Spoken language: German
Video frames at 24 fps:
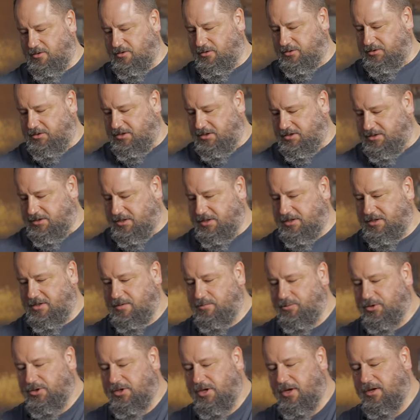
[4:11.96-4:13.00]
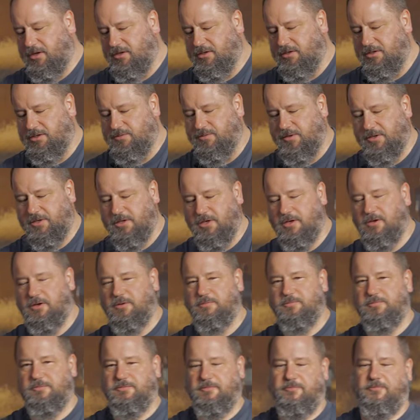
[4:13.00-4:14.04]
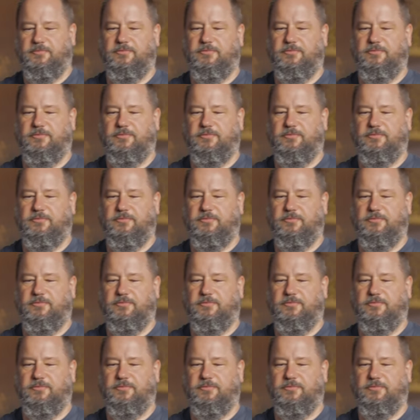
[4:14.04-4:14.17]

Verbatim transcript: Und das dritte Modell, das wir hier haben,